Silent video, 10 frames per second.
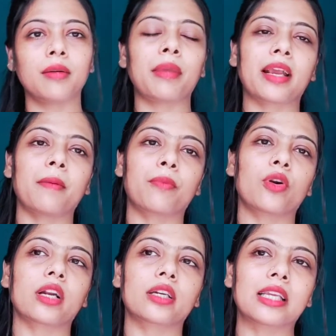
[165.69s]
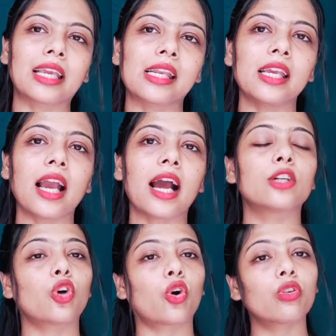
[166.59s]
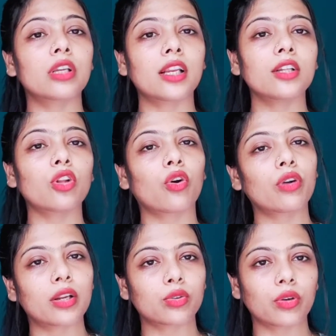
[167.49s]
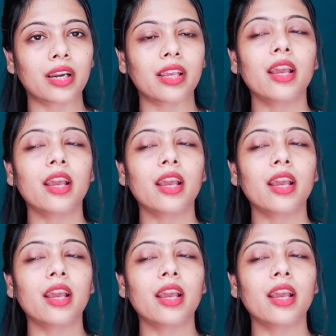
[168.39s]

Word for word: মেকআপ প্রোডাক্ট কিনি আর যখন কিনি তখন একটুখানি